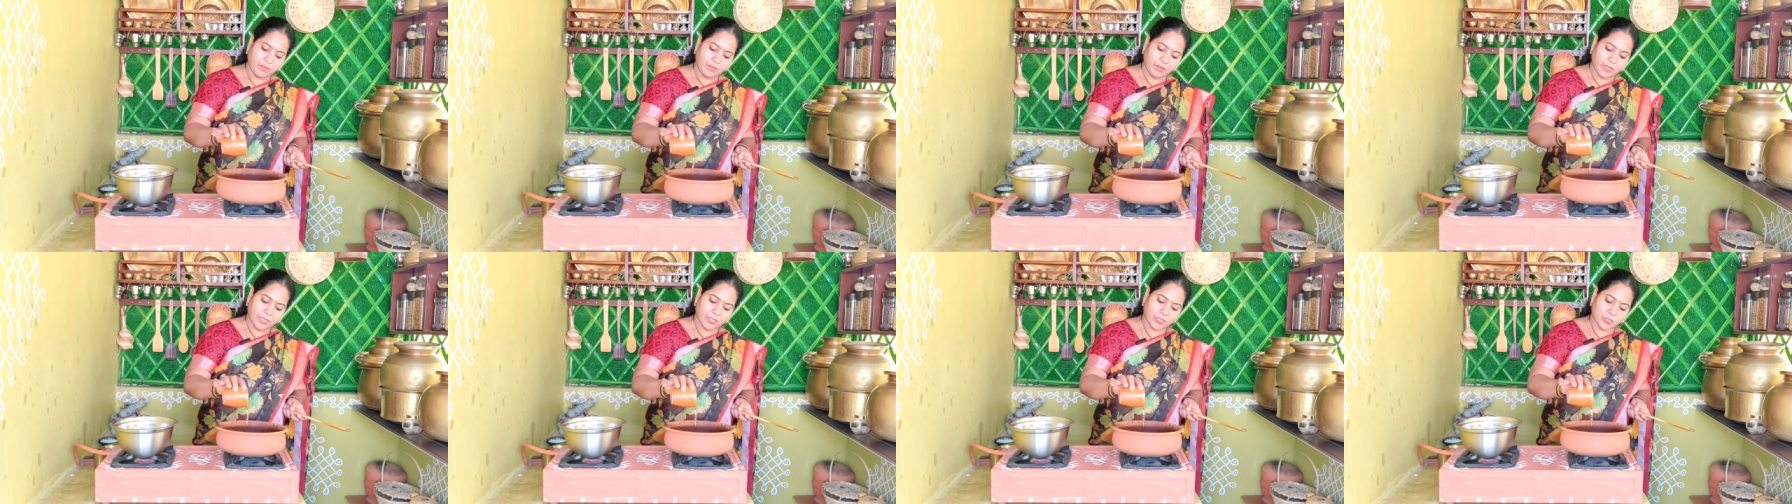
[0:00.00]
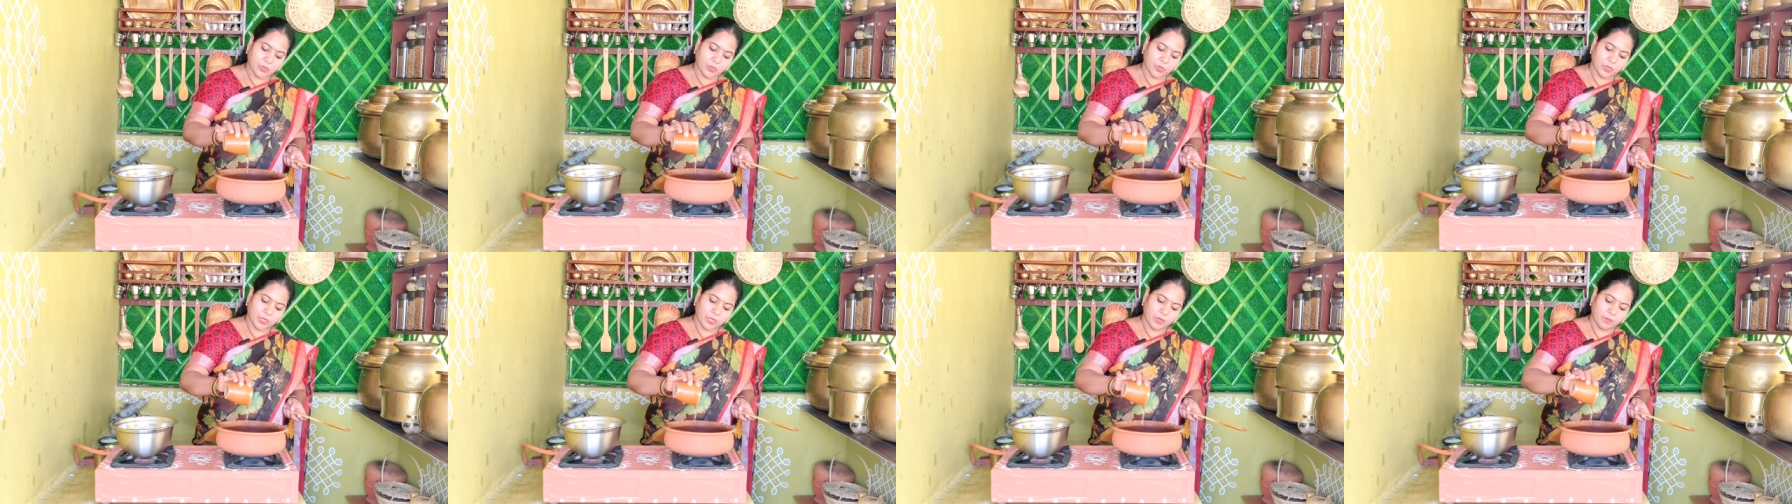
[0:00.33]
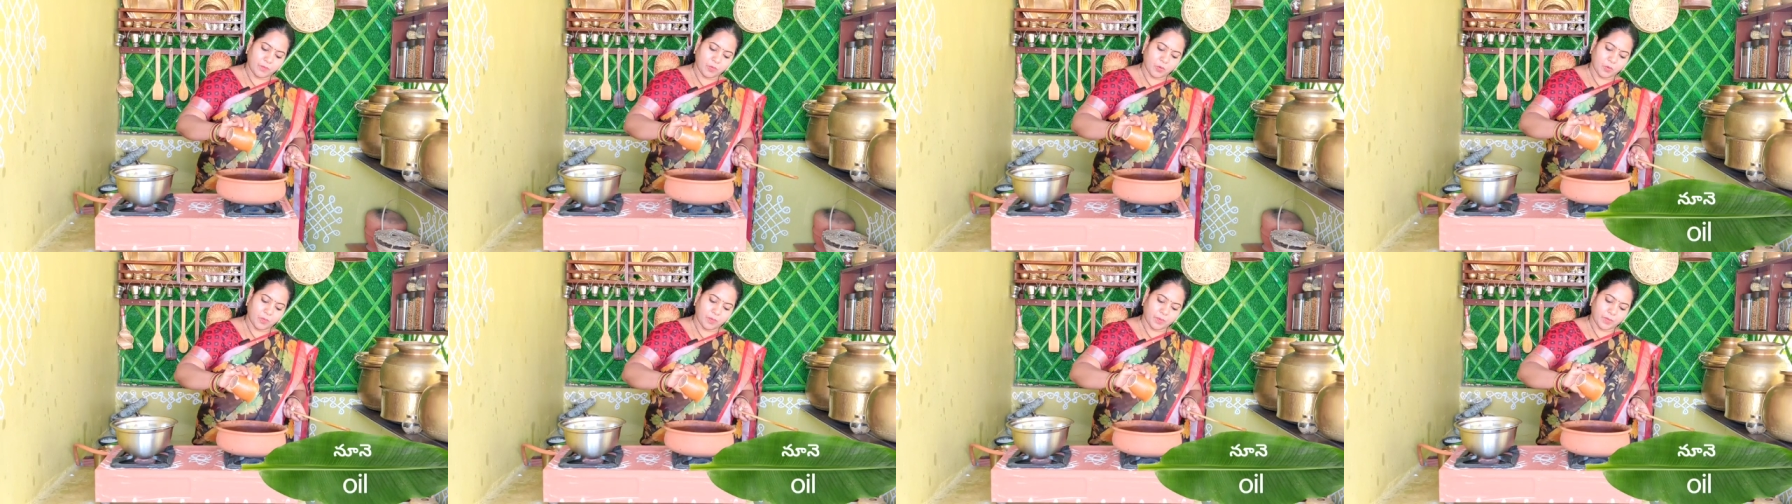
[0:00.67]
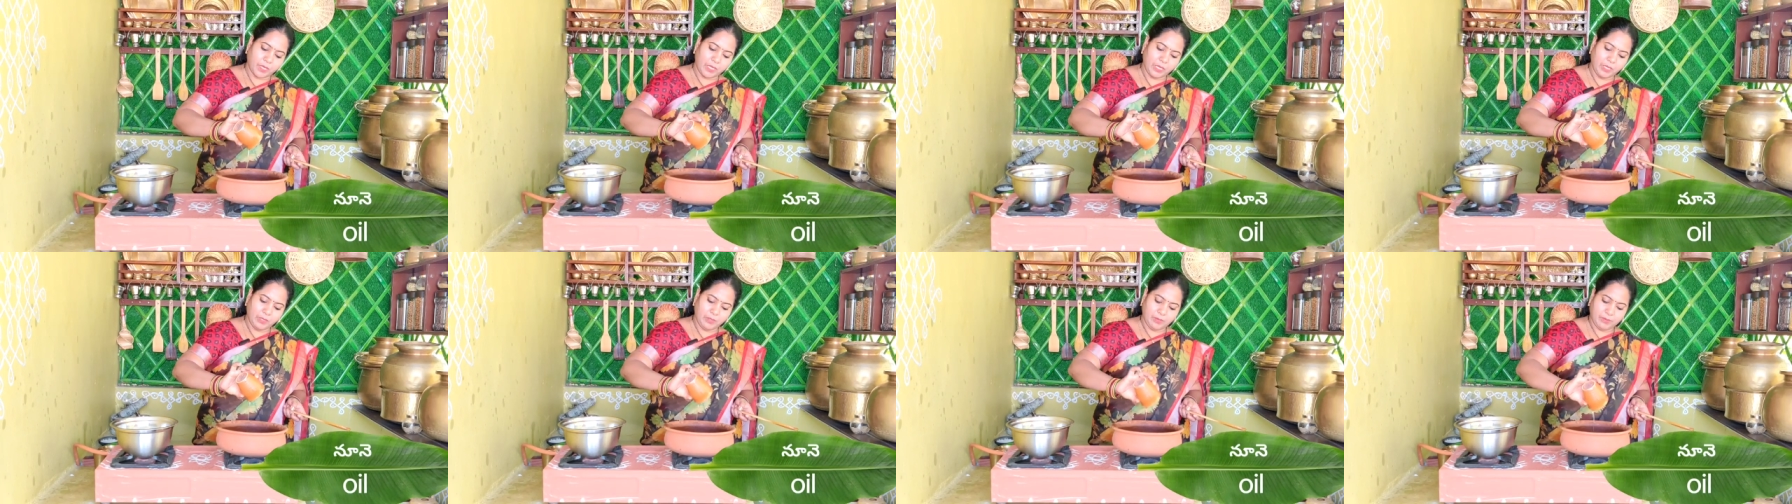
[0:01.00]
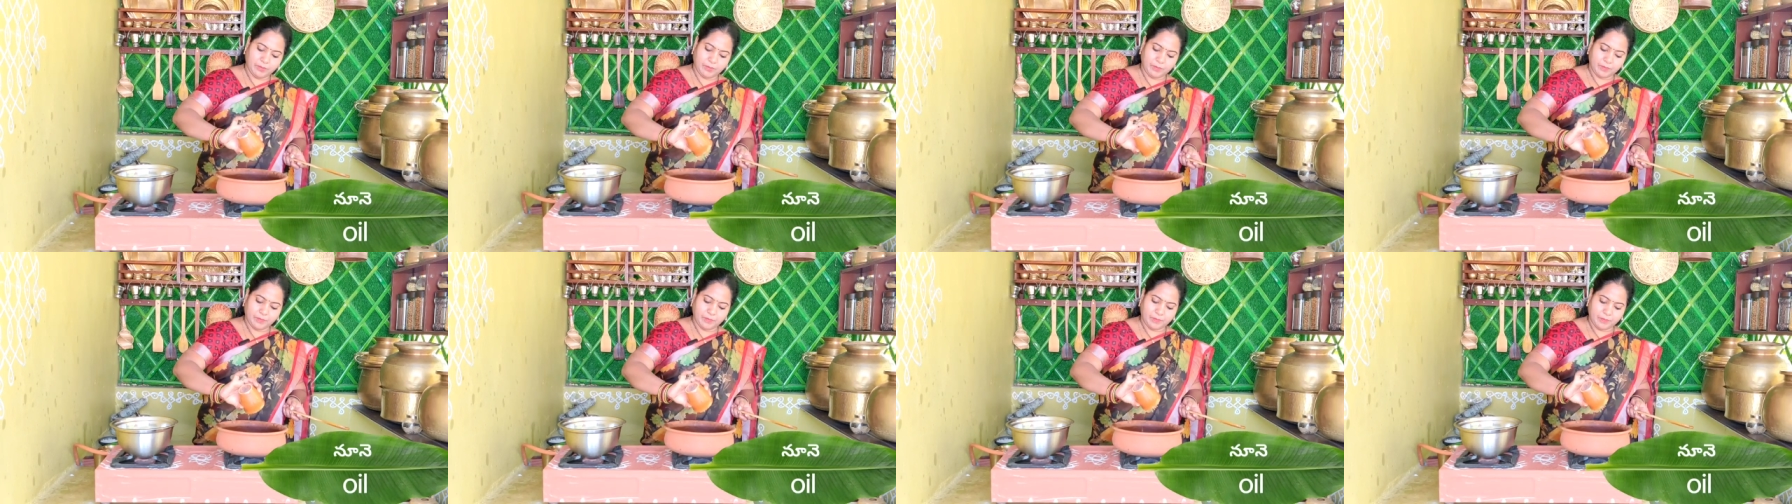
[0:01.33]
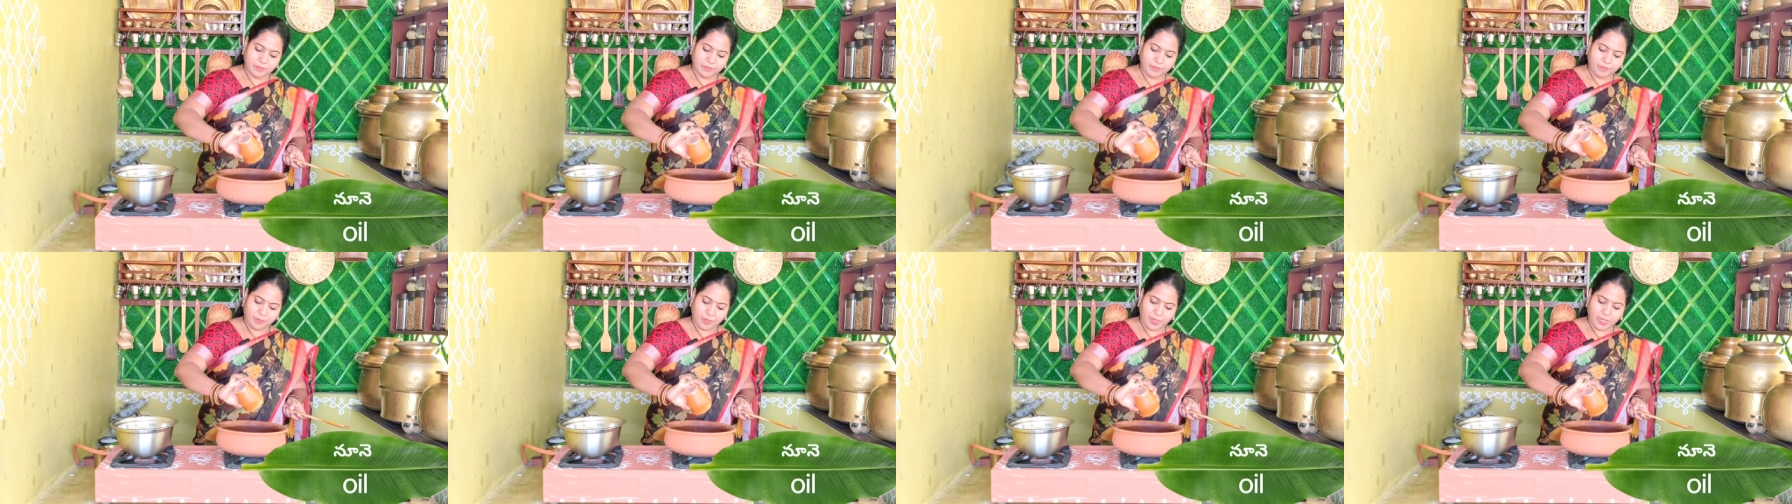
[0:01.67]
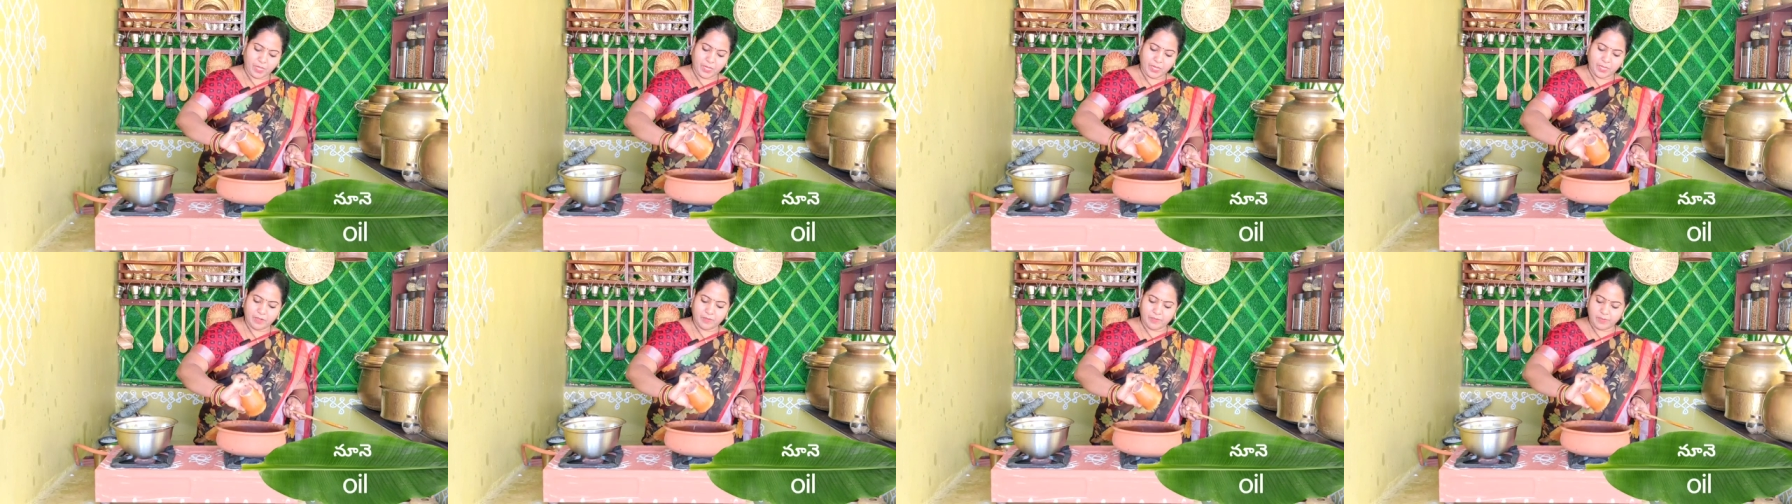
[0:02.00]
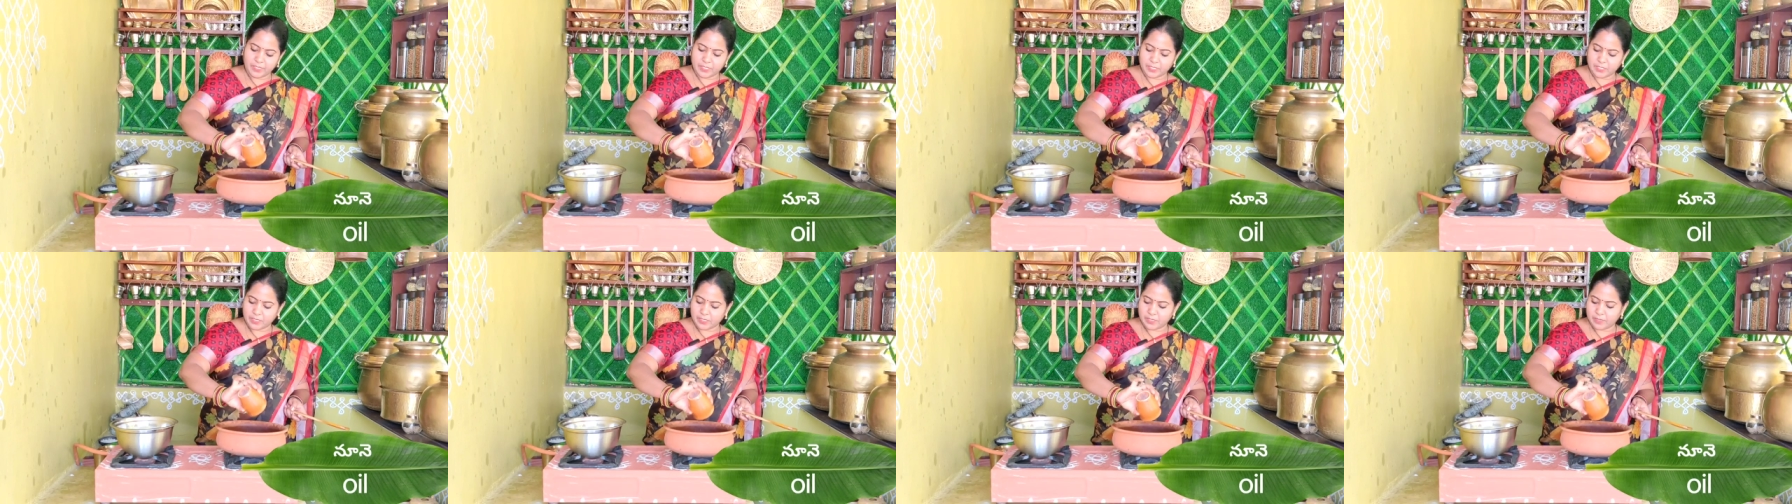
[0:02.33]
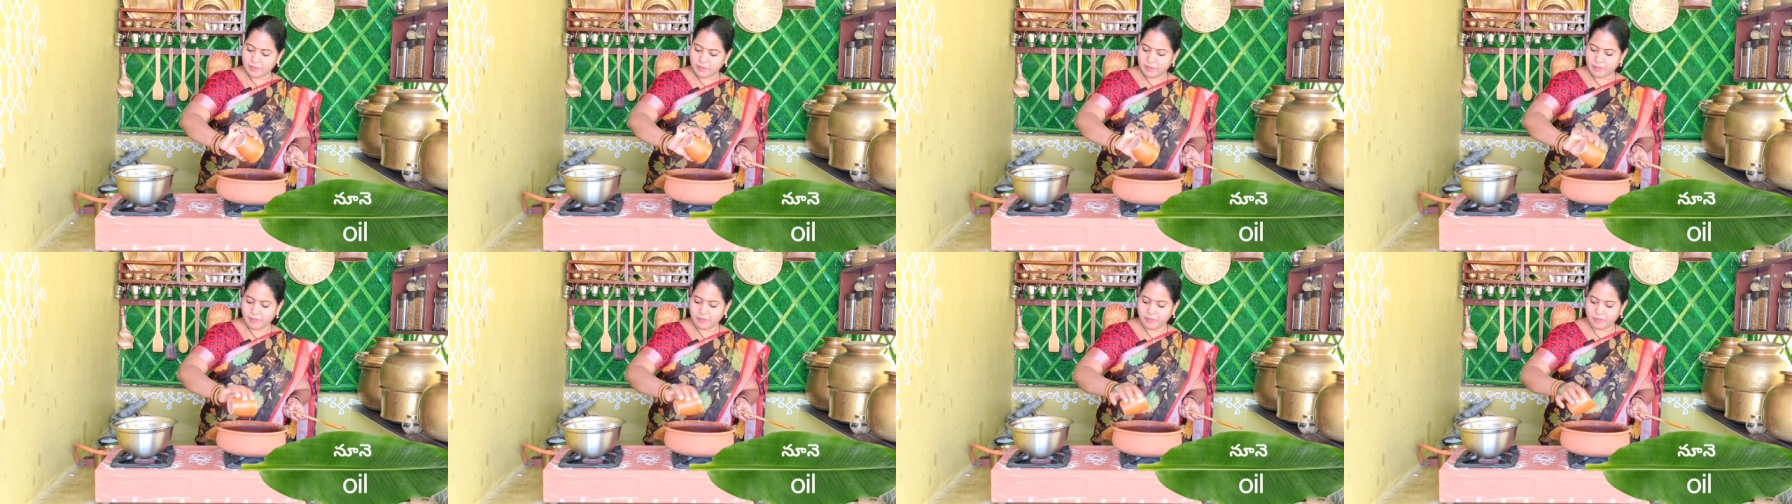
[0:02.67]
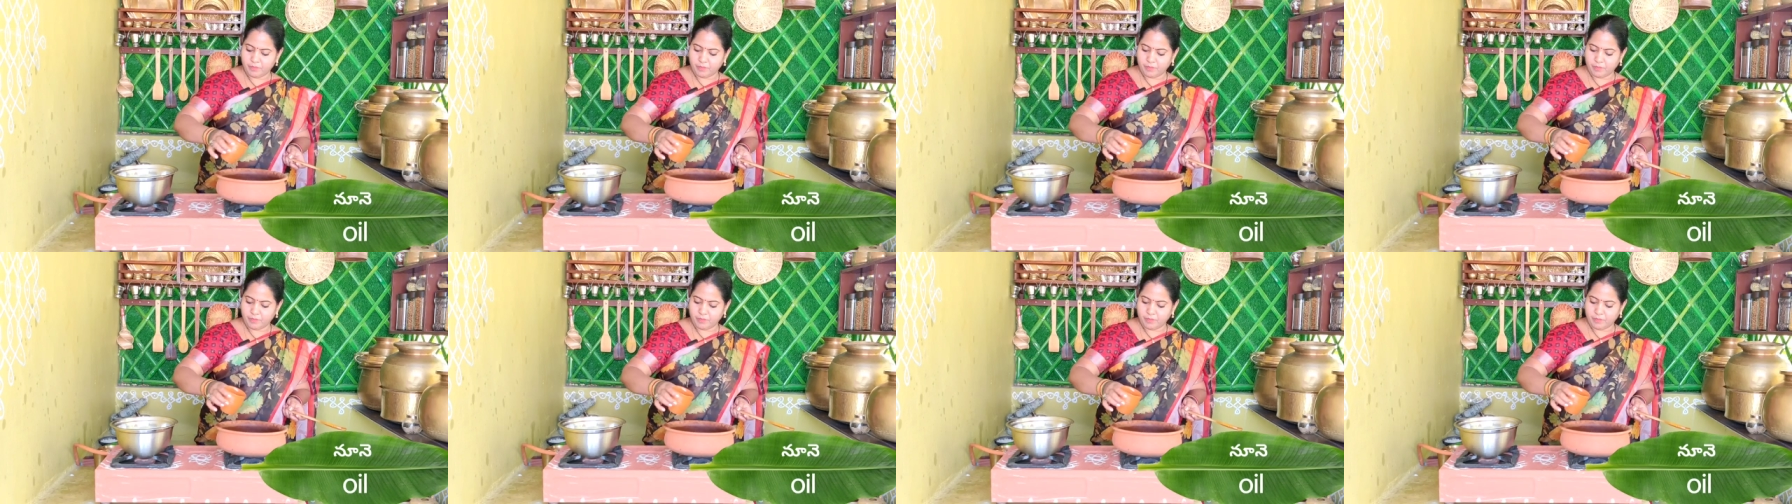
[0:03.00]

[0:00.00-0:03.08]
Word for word: వేసుకుంటున్నాను పోపుకి ఆయిల్ వేస్తున్నాను